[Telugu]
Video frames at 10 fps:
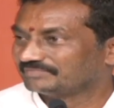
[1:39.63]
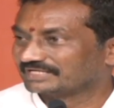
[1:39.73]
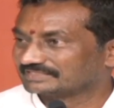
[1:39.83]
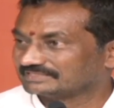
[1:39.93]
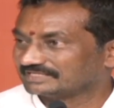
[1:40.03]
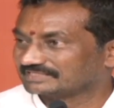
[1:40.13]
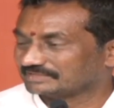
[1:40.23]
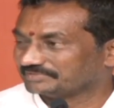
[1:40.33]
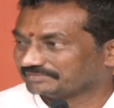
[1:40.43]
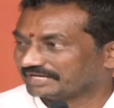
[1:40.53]
మీకు ఇచ్చిన
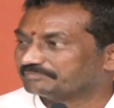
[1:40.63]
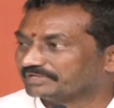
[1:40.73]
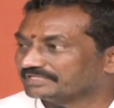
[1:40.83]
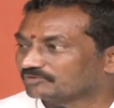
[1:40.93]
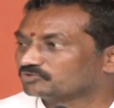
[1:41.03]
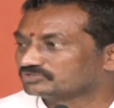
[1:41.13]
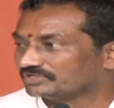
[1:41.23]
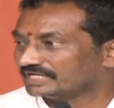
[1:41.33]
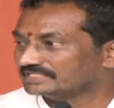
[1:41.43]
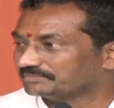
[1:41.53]
సమయం అయిపోయింది
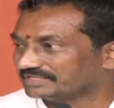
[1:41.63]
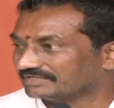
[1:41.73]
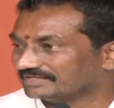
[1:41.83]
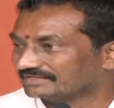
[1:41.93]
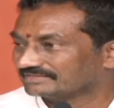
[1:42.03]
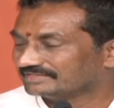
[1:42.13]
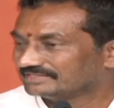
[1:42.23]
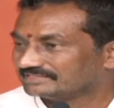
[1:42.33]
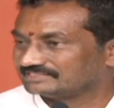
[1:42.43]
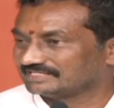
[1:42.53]
కూర్చోండి అని చెప్తా ఉన్నారు
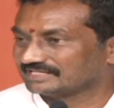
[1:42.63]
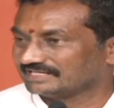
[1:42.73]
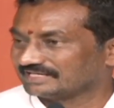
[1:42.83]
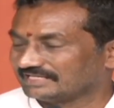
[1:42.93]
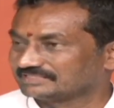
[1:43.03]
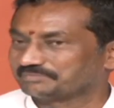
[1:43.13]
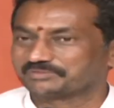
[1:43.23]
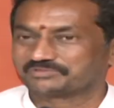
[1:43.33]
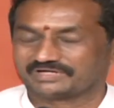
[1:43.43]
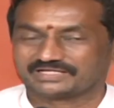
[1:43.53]
నిజంగా ఈ రాష్ట్ర
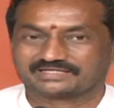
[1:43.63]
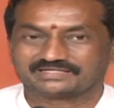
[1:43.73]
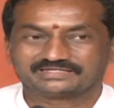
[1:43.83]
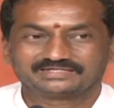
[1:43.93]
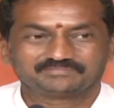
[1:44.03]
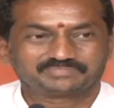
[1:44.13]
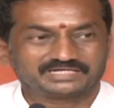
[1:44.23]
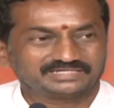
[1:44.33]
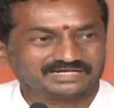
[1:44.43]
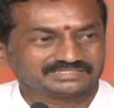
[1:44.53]
ప్రభుత్వానికి
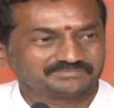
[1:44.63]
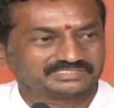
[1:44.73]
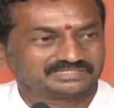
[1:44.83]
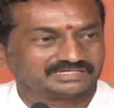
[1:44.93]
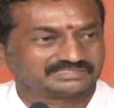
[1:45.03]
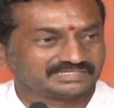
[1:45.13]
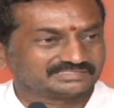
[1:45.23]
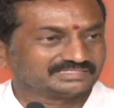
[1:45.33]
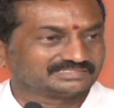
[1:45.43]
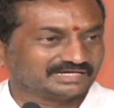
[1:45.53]
ప్రజా సమస్యల్ని
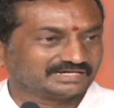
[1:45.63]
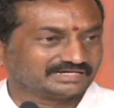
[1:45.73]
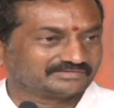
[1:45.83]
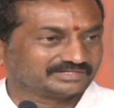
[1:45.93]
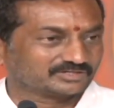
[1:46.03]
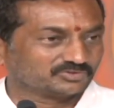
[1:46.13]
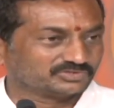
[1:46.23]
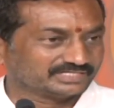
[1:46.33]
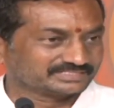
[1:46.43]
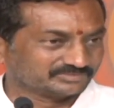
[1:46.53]
చర్చించాలనేటువంటి ఒక
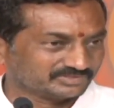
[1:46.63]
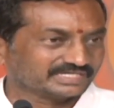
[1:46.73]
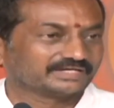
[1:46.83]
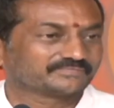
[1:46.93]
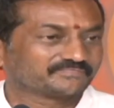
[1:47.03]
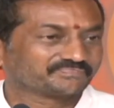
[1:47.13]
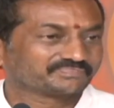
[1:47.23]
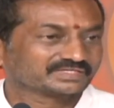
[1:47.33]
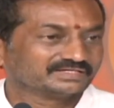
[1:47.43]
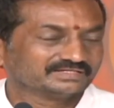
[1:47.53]
ఉద్దేశం ఉంటే
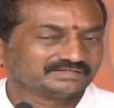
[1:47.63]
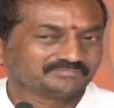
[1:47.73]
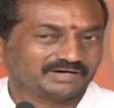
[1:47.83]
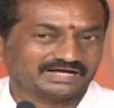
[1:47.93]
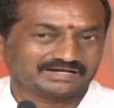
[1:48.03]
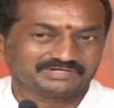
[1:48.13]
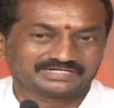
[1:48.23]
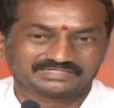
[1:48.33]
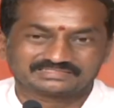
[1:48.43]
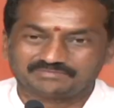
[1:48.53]

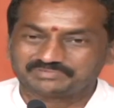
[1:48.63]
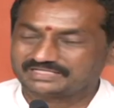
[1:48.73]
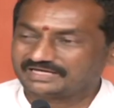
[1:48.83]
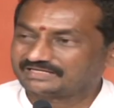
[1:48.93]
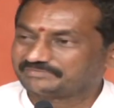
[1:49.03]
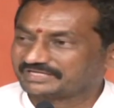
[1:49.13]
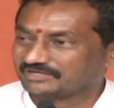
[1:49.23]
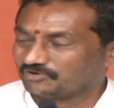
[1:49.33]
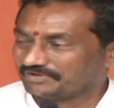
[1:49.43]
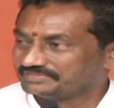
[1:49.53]
పార్లమెంటరీ సాంప్రదాయాన్ని మీరు
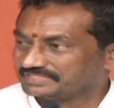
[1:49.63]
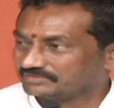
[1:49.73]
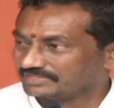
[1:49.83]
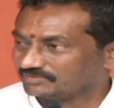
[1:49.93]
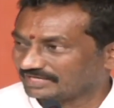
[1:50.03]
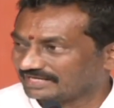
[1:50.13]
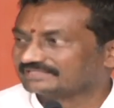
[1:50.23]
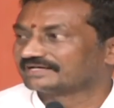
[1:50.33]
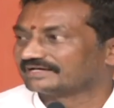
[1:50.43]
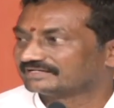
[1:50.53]
గౌరవించేటువంటి
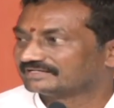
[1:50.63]
వాళ్ళైతే